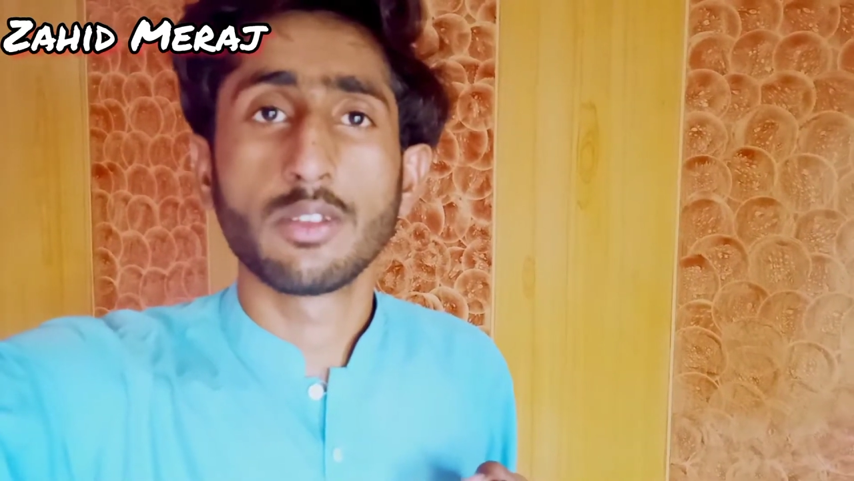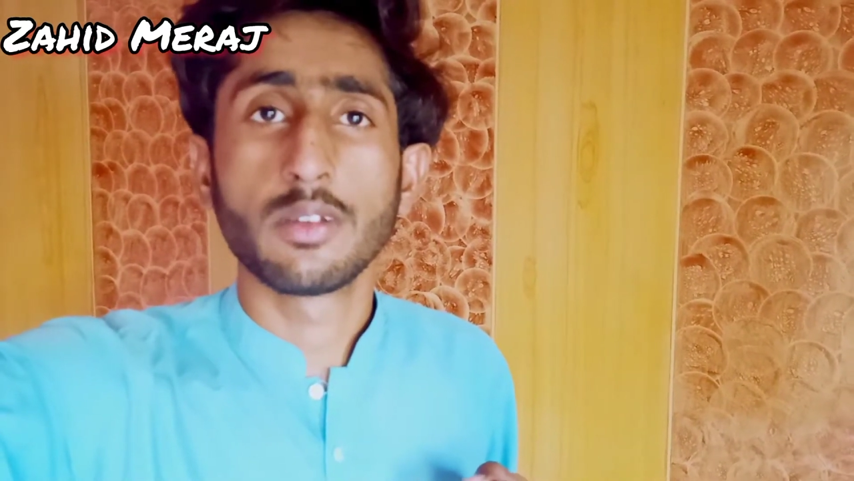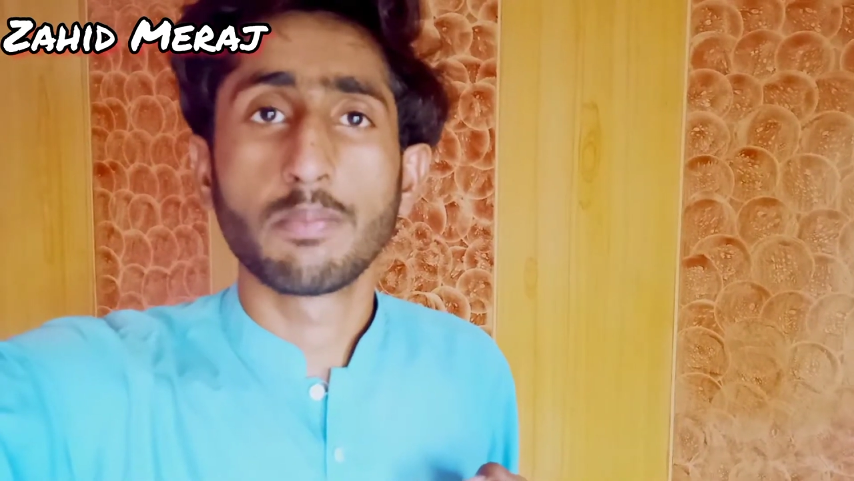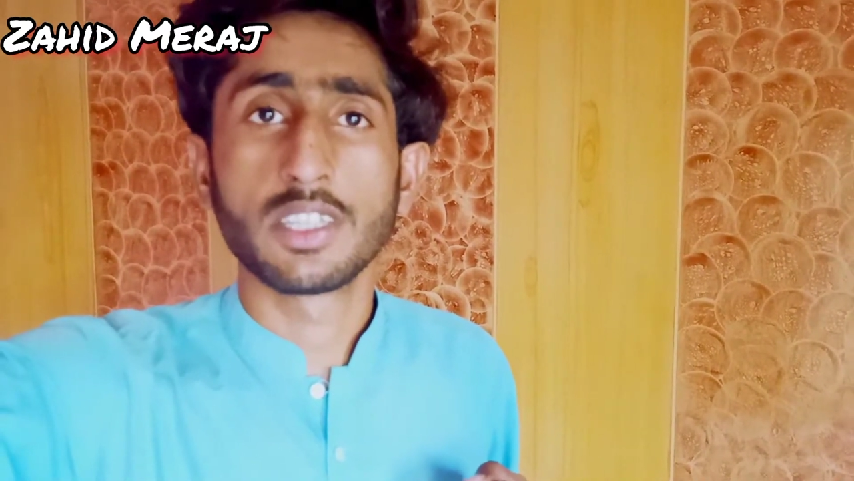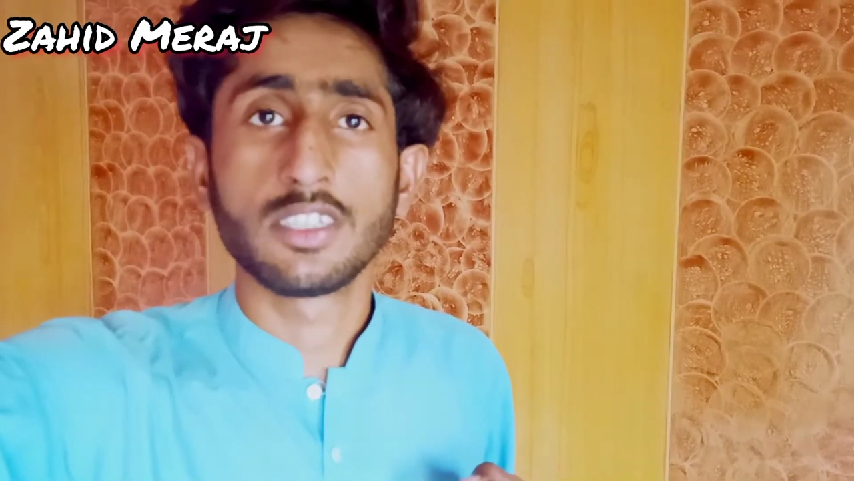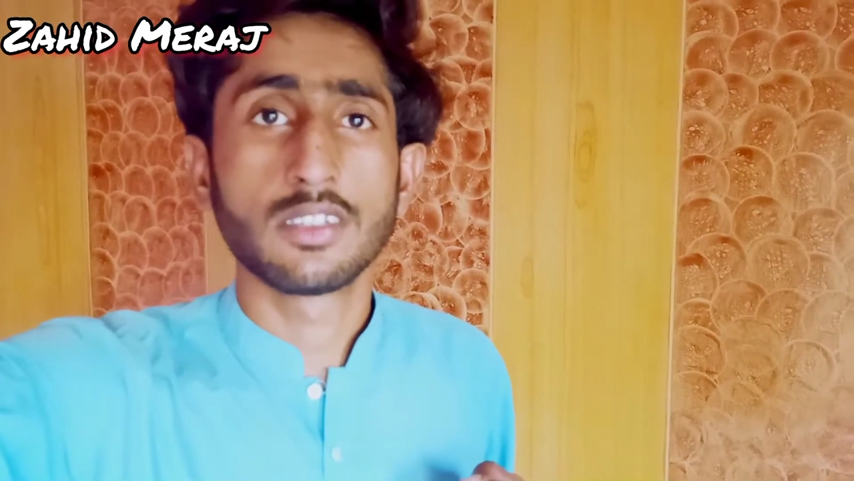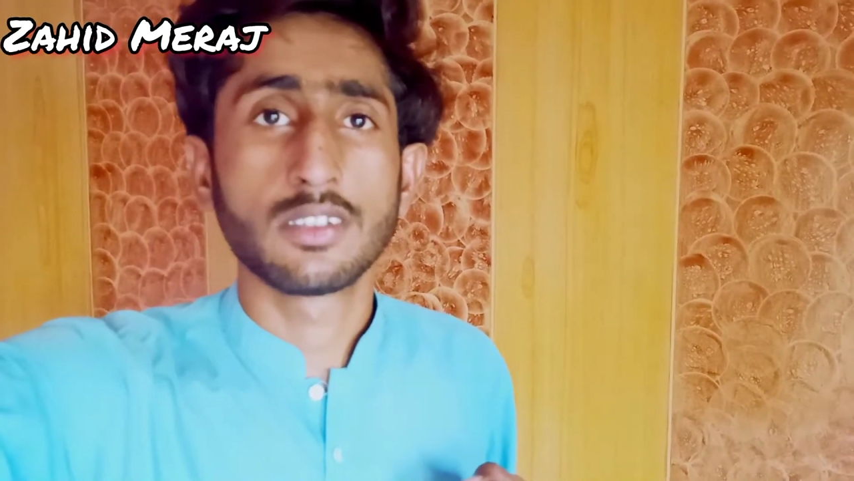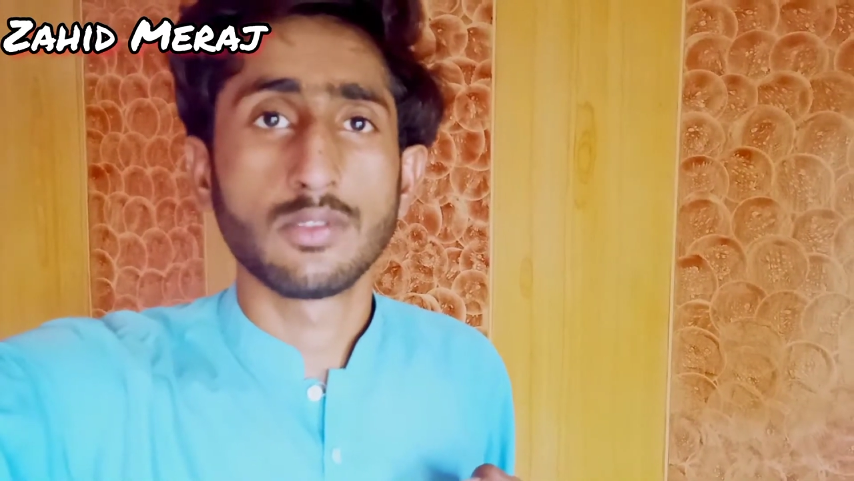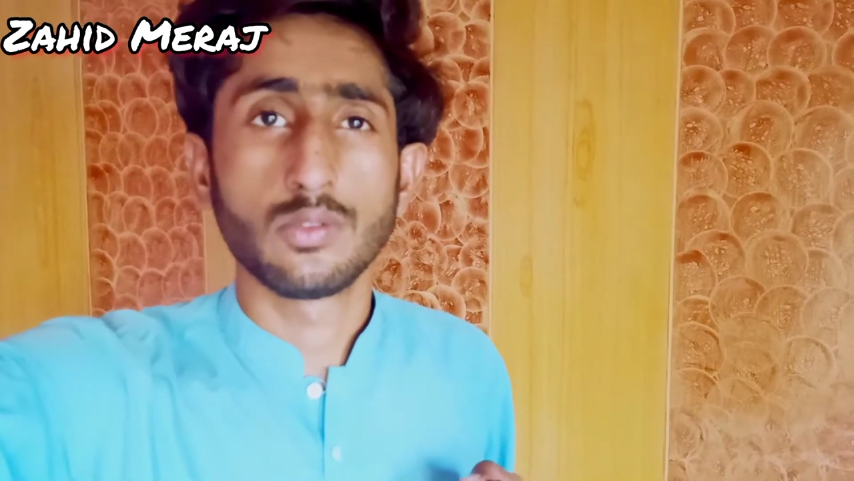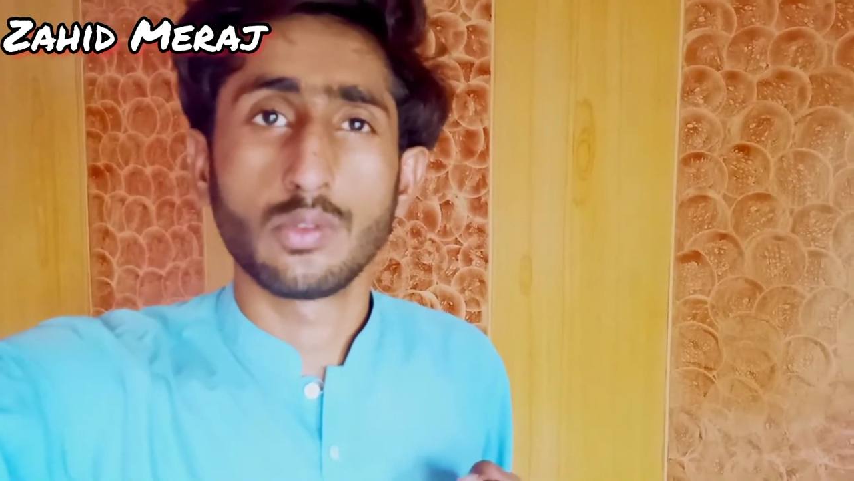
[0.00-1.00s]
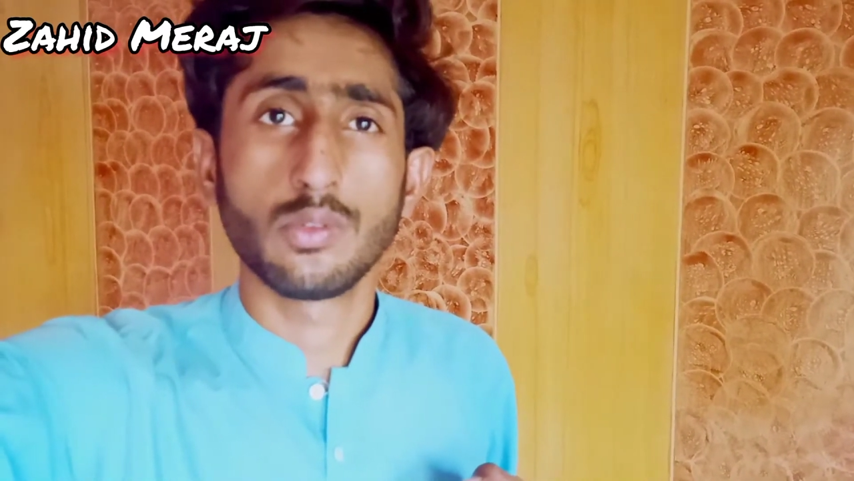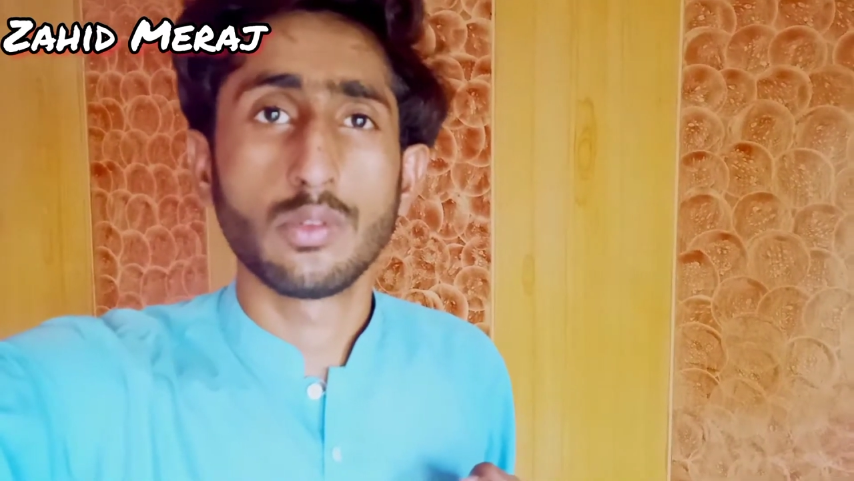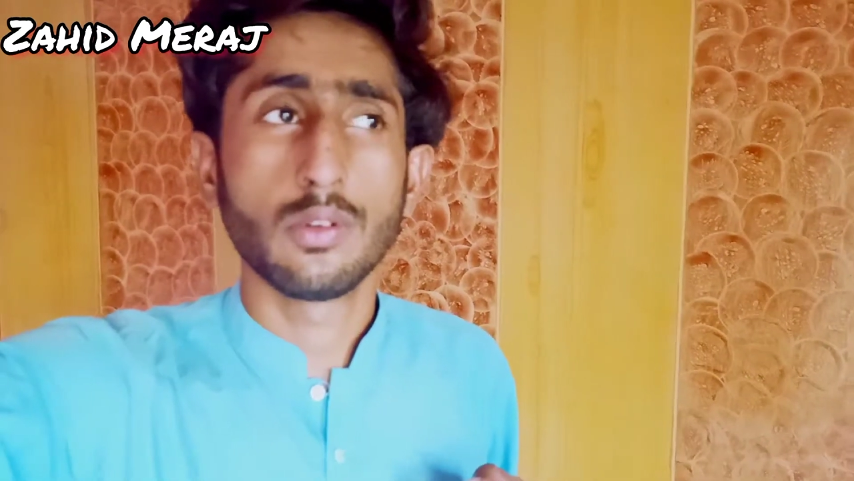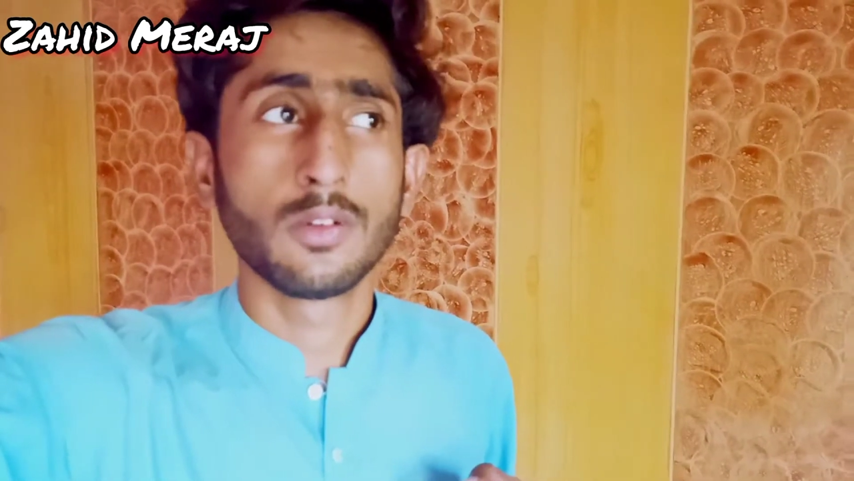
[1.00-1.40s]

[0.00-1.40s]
दिन 25 जून को